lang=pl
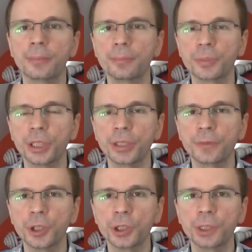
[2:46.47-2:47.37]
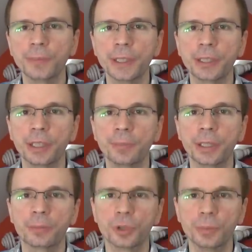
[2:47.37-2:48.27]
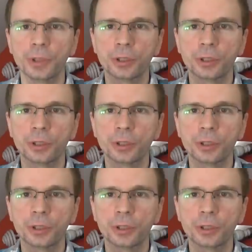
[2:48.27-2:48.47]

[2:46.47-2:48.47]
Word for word: przede wszystkim taki gamepad musi być